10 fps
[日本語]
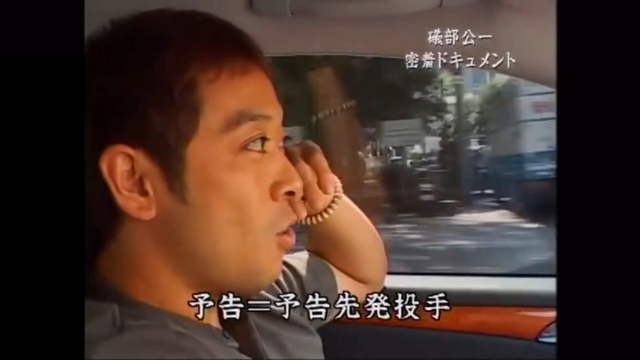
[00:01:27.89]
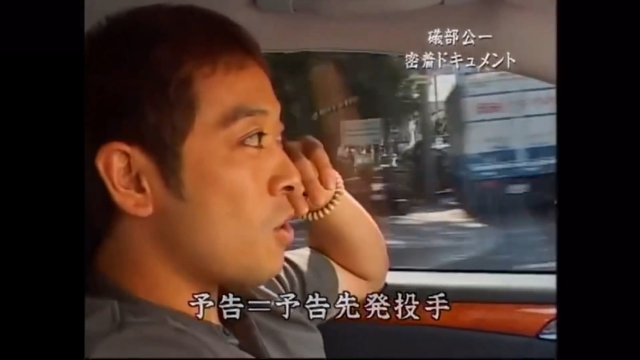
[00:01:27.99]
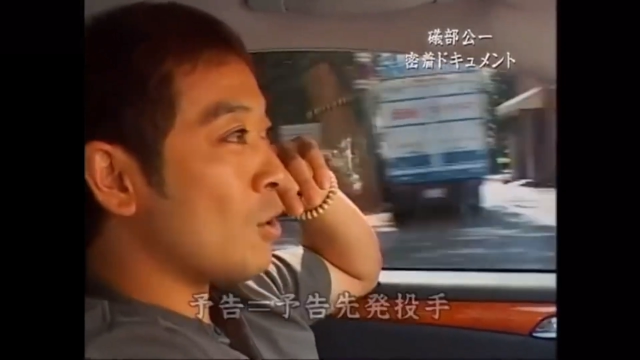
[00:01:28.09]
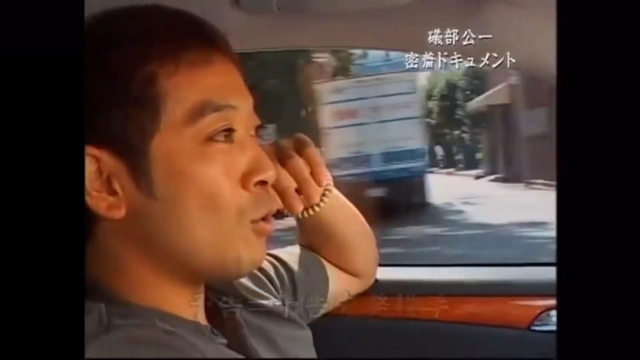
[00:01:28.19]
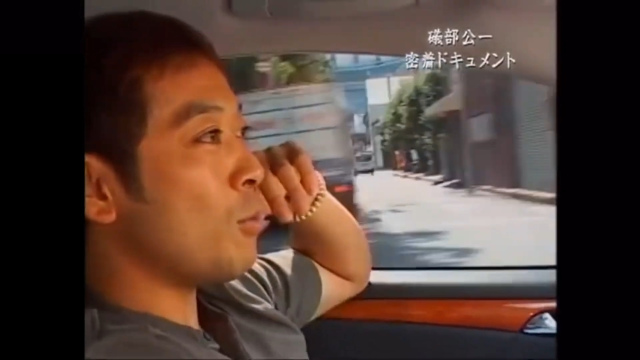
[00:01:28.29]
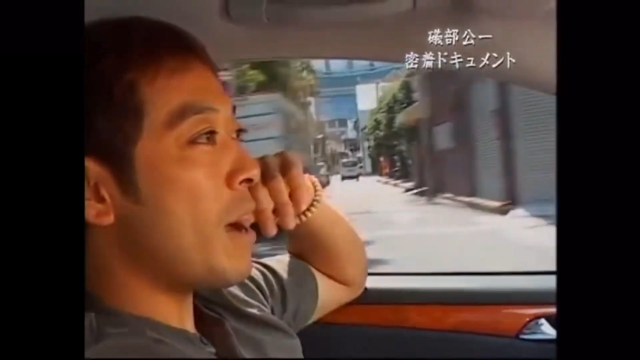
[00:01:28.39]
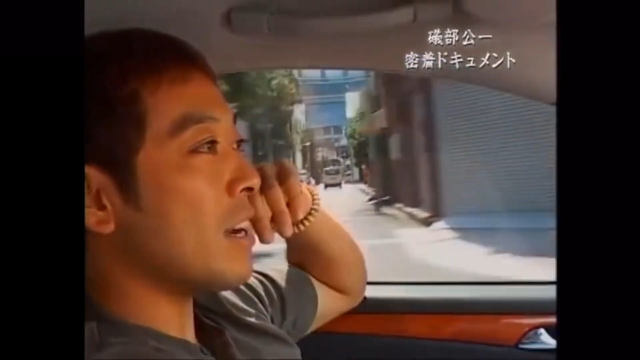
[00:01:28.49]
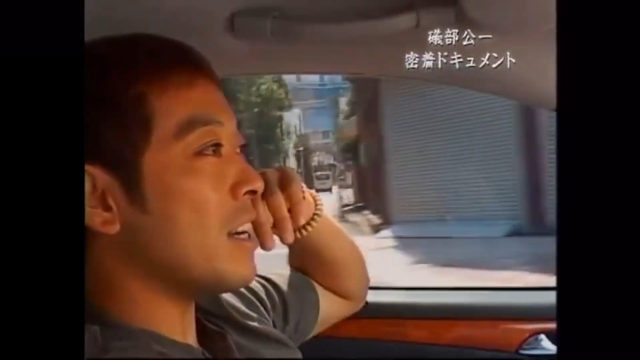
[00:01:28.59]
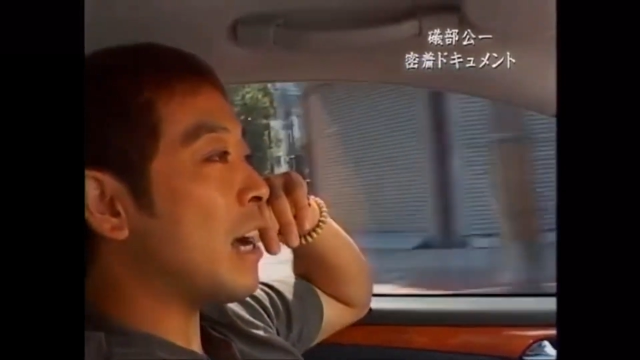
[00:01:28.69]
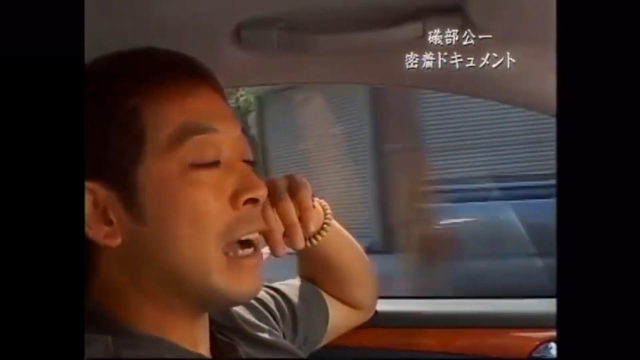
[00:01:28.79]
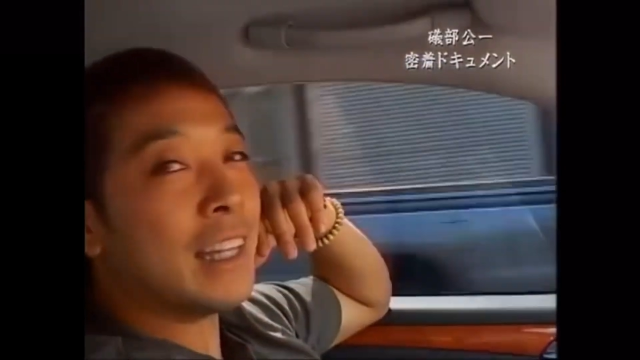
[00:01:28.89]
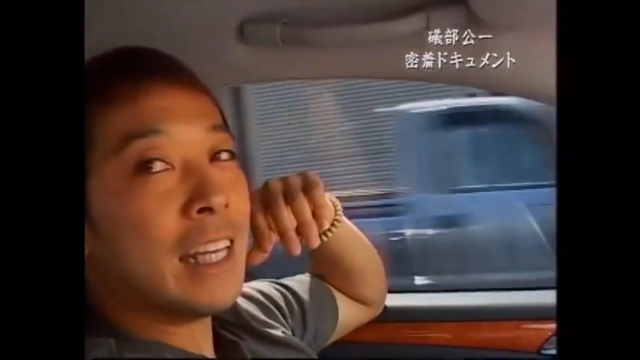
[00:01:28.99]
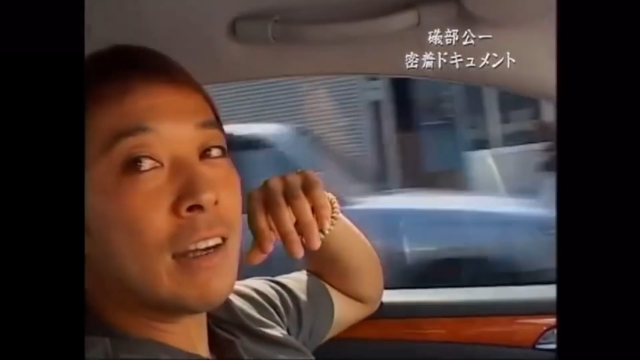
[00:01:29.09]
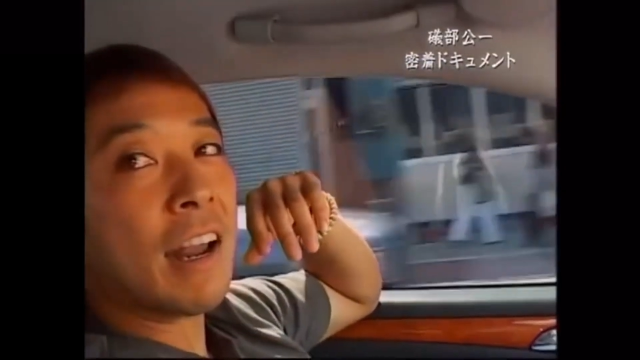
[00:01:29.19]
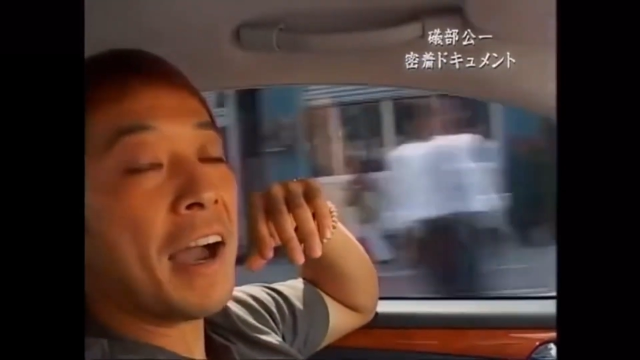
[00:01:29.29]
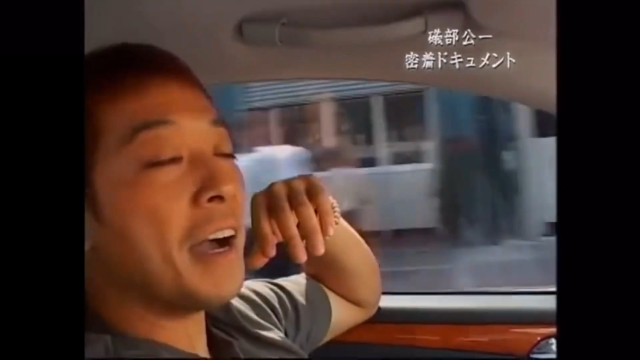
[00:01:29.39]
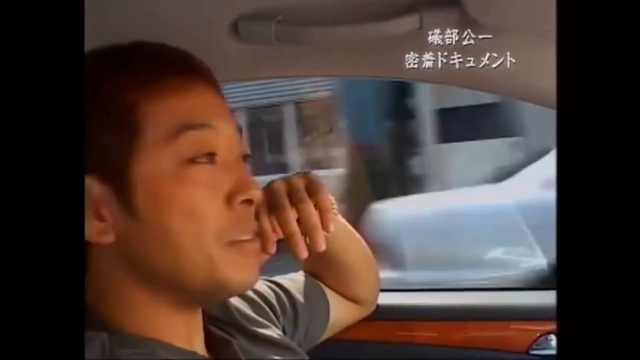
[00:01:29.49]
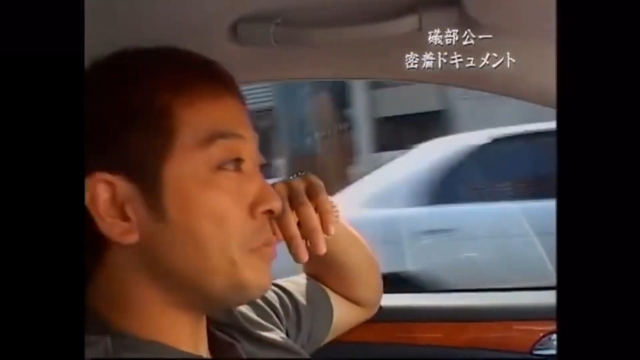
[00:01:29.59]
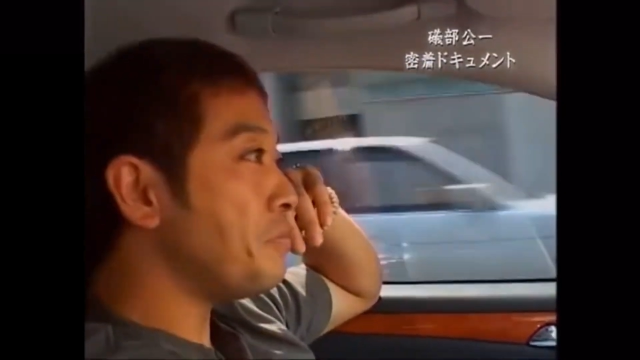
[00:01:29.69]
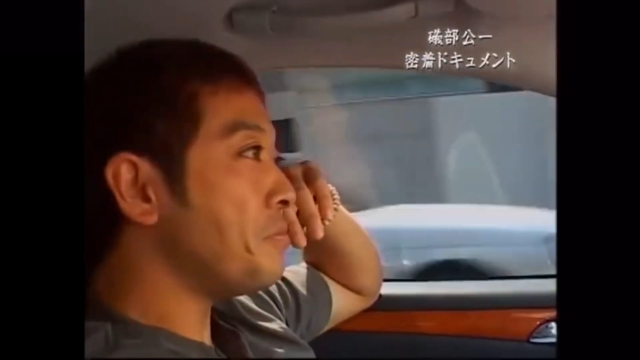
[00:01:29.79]
他のことばっかり考えてるから
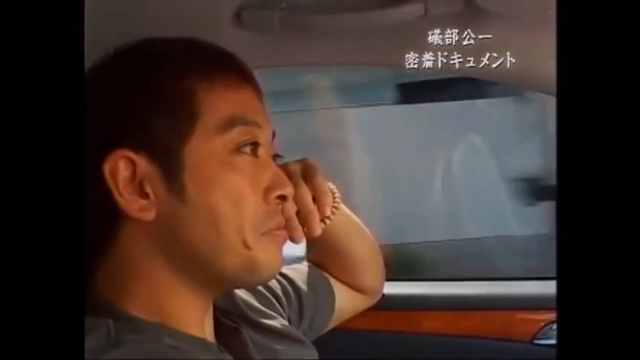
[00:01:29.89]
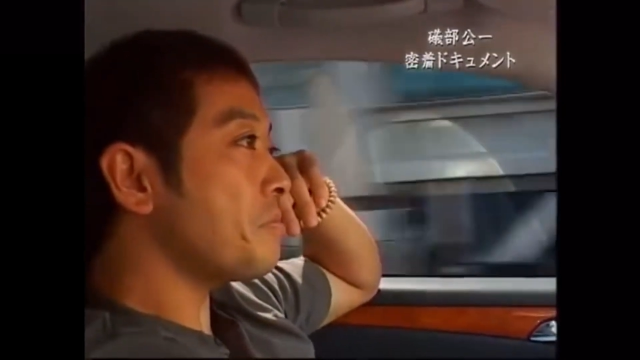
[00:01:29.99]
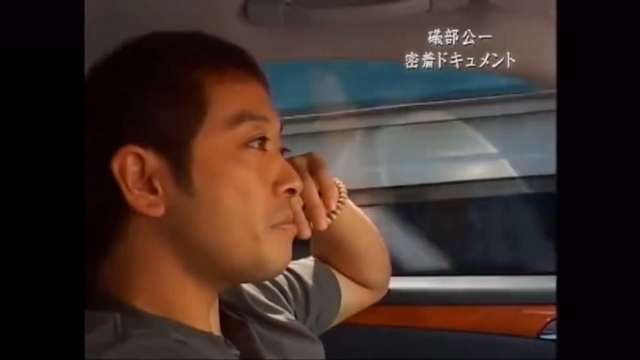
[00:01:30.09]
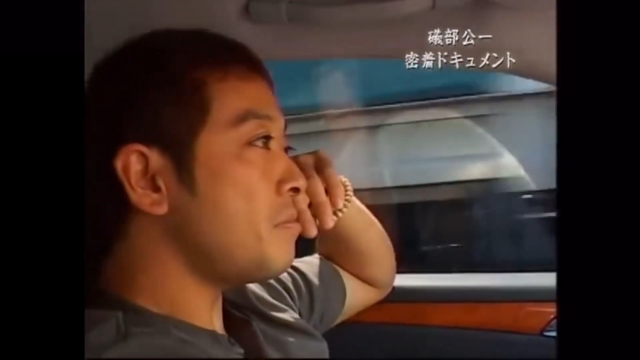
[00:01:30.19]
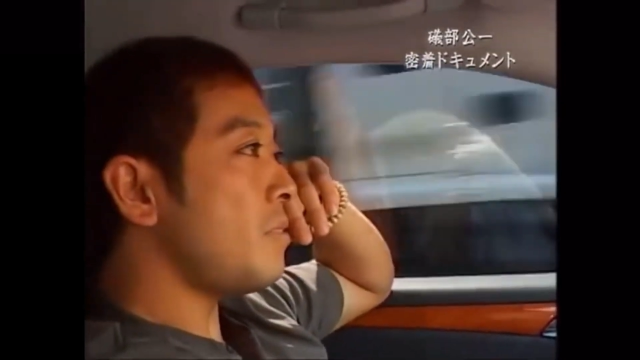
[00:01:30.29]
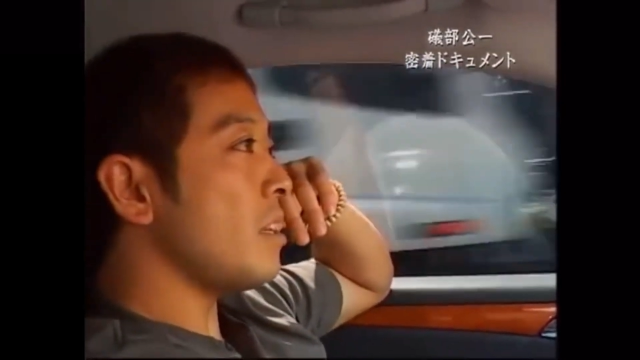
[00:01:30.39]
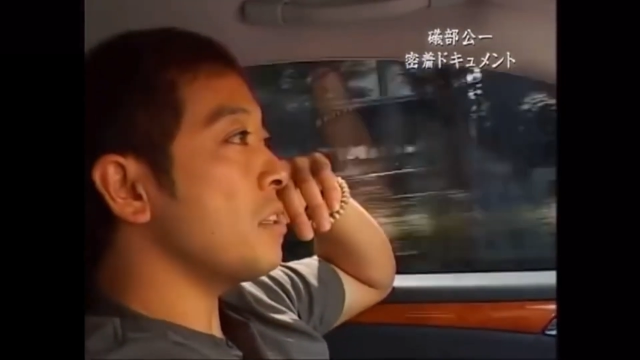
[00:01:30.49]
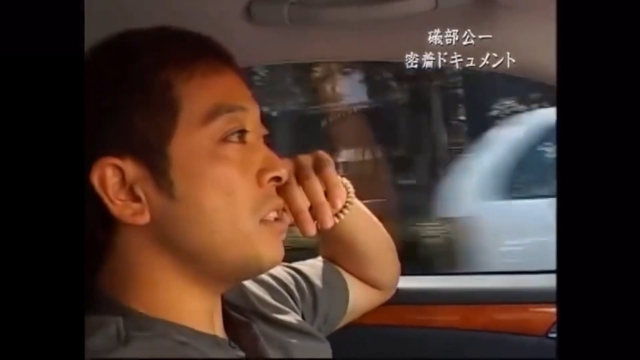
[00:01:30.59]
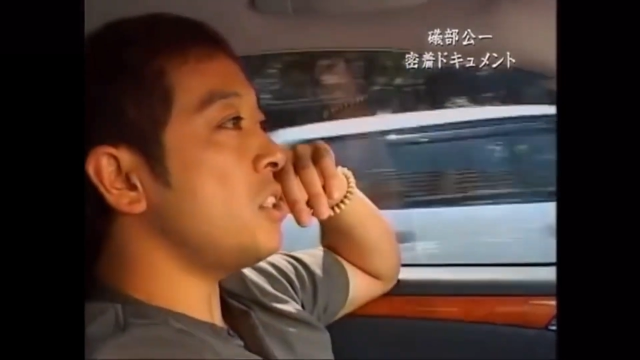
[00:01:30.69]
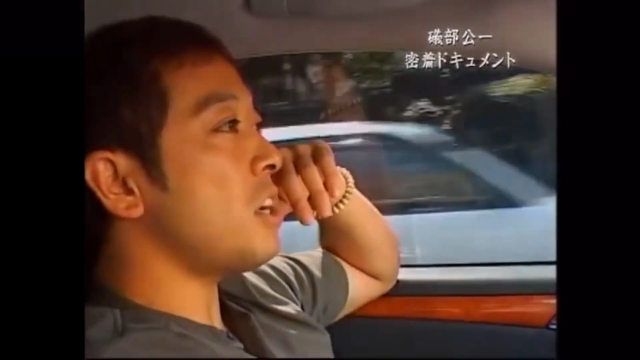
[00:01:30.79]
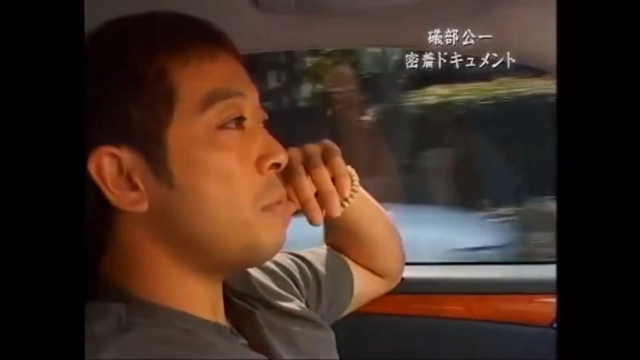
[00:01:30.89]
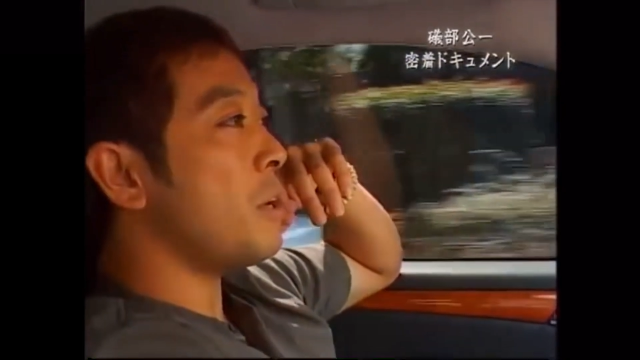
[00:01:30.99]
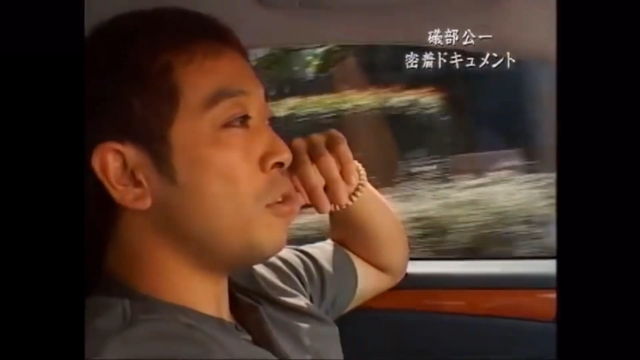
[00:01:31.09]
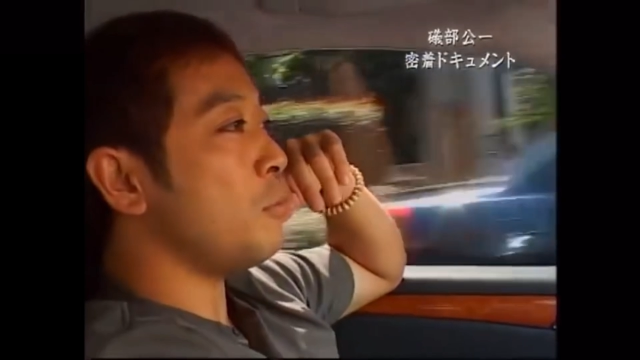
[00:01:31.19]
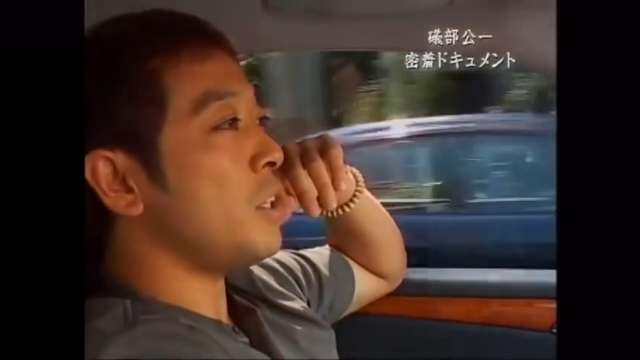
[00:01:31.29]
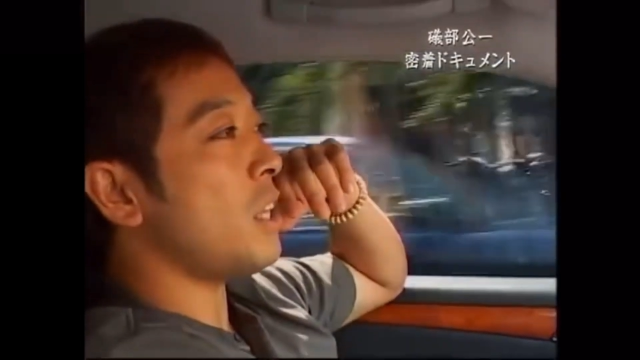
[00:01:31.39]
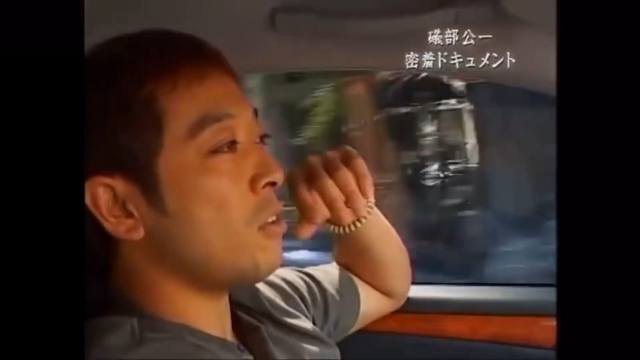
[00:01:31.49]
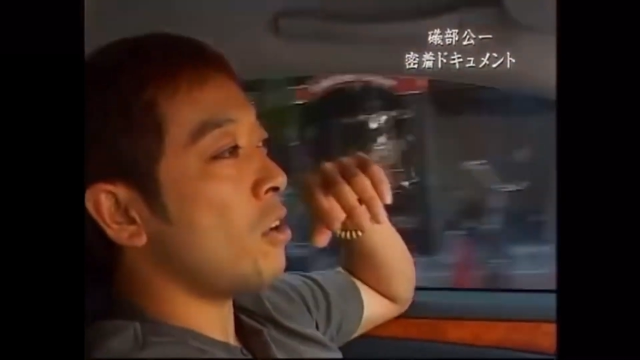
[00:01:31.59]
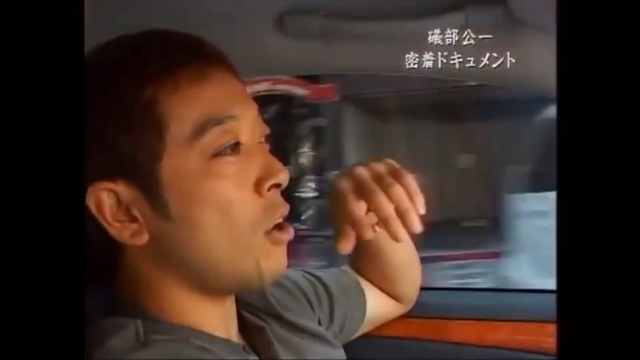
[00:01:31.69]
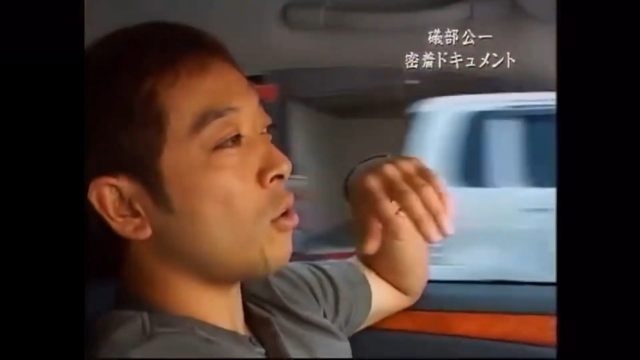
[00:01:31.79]
試合前の
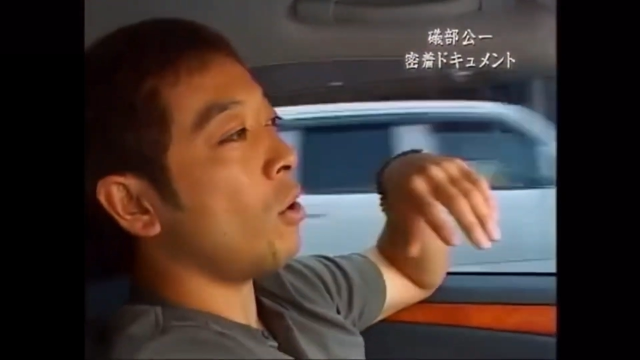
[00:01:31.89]
ミーティングでああ